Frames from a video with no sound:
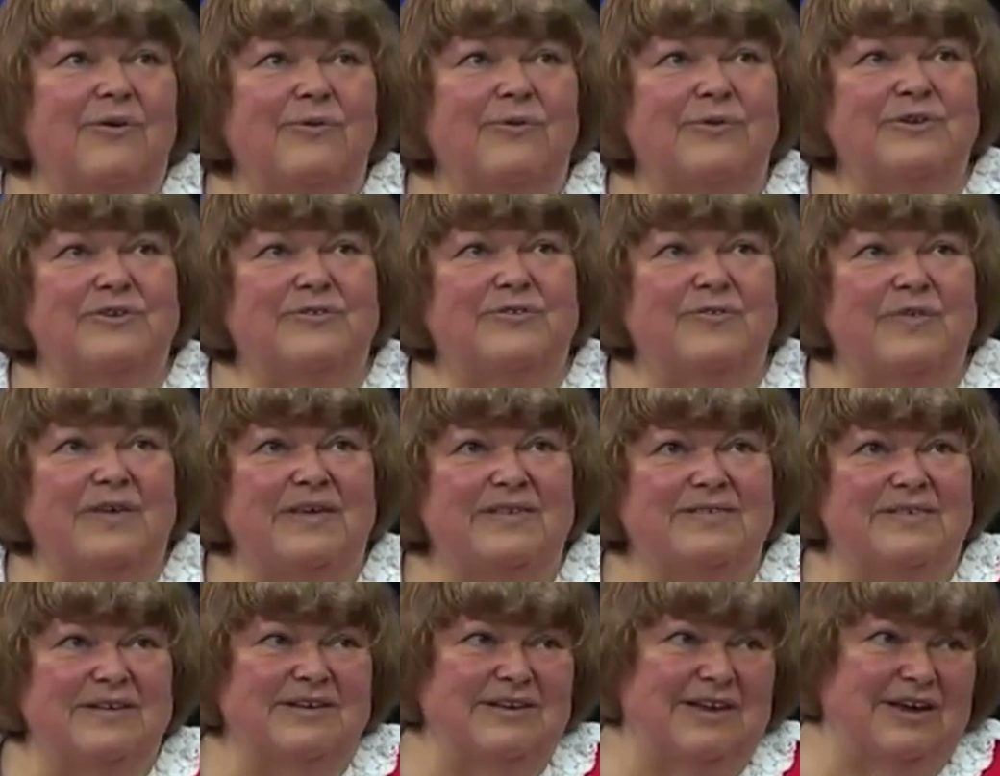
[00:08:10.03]
Und
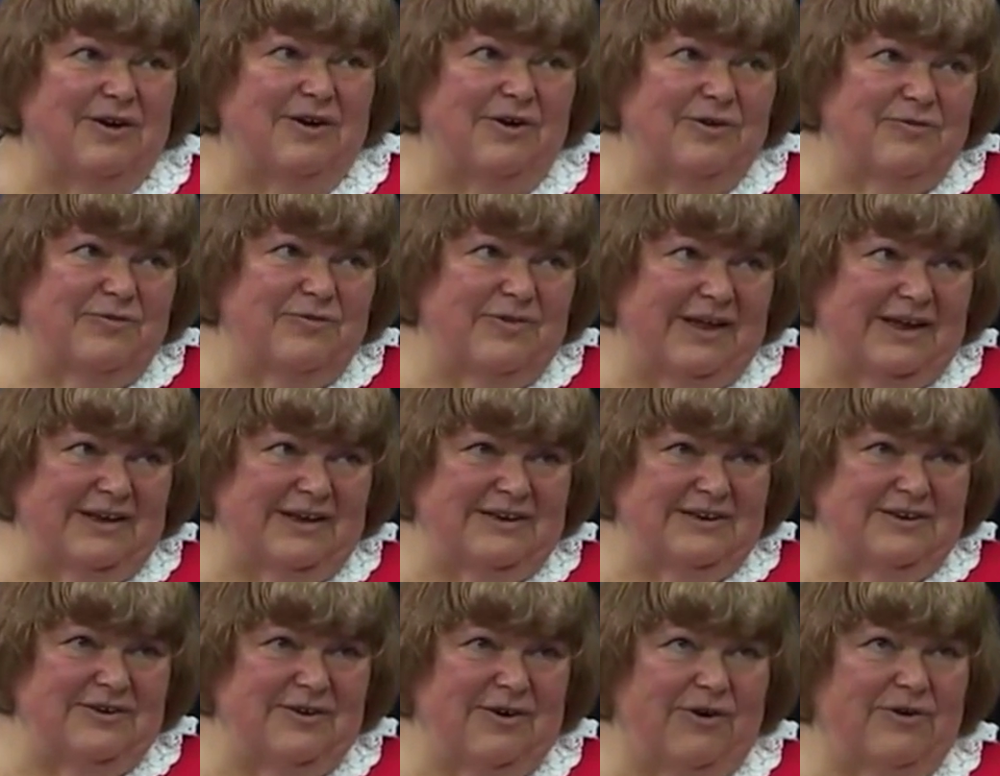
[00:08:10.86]
wie sind die
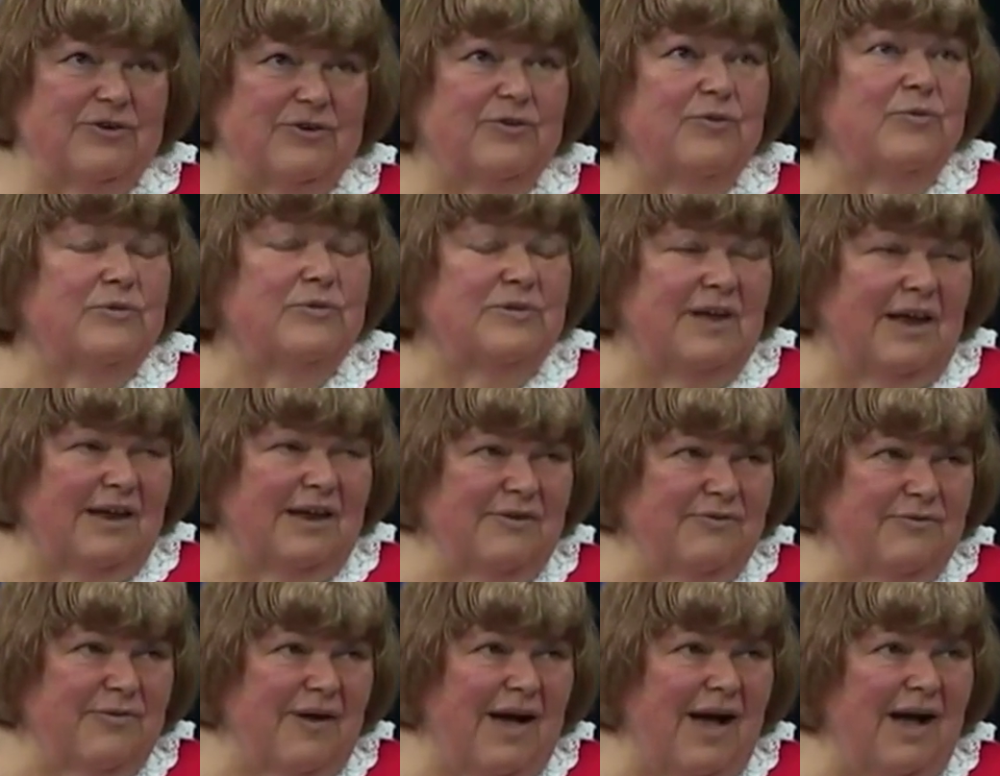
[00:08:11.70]
Konflikte dort? Und
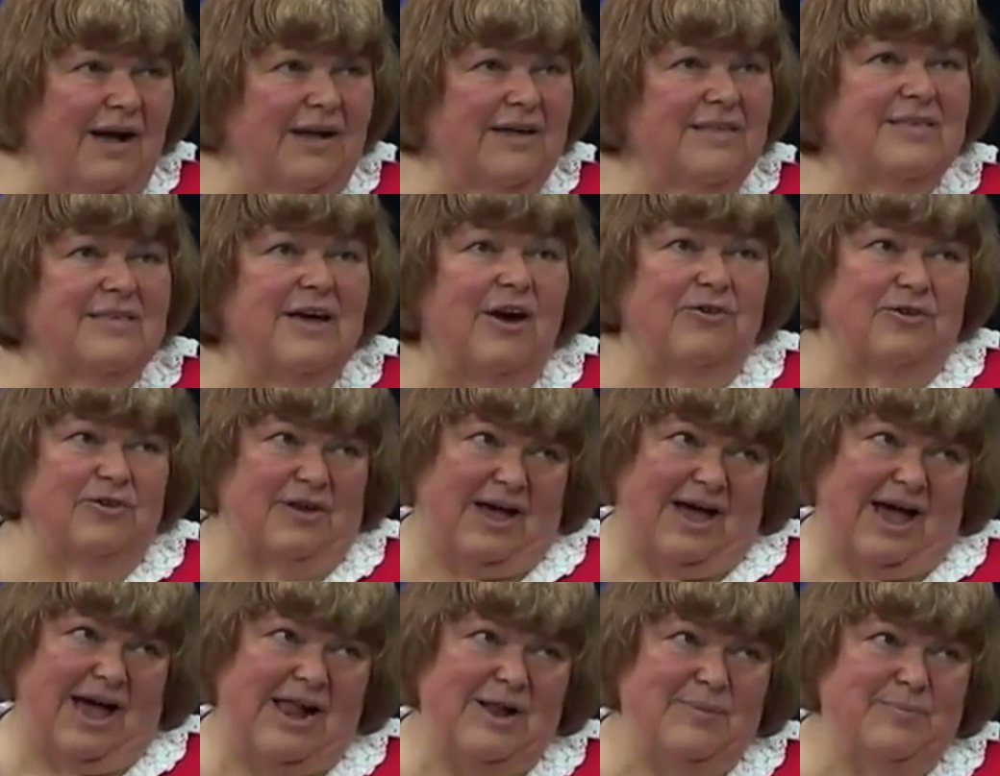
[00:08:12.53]
dann frage ich auch
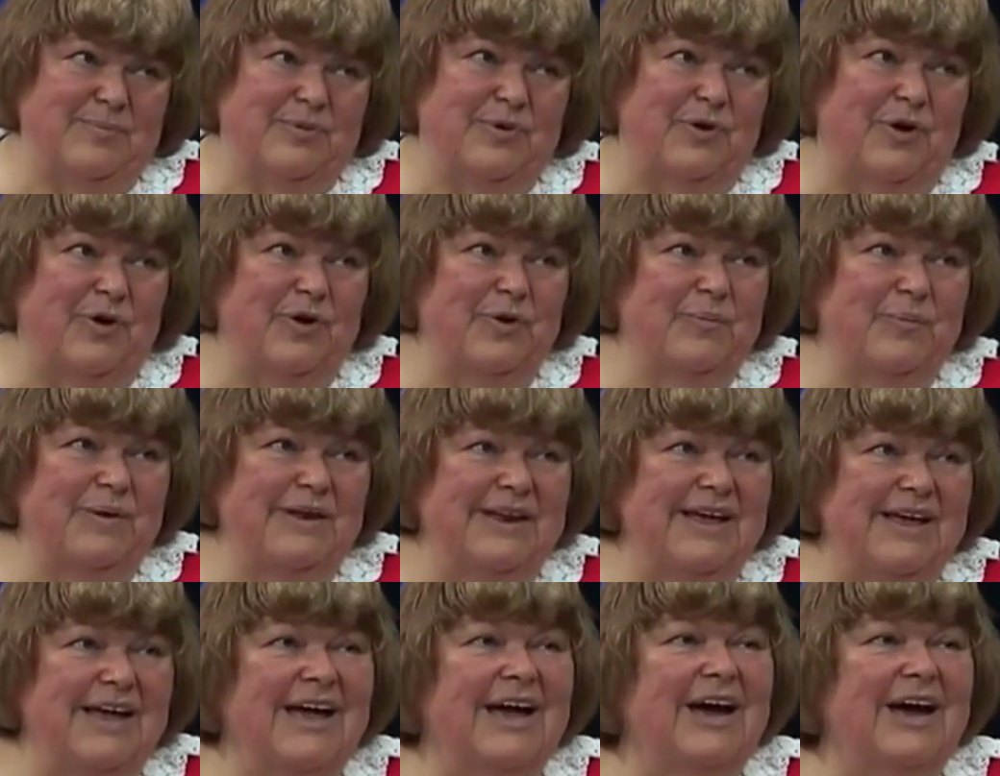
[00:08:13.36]
nach Albträumen.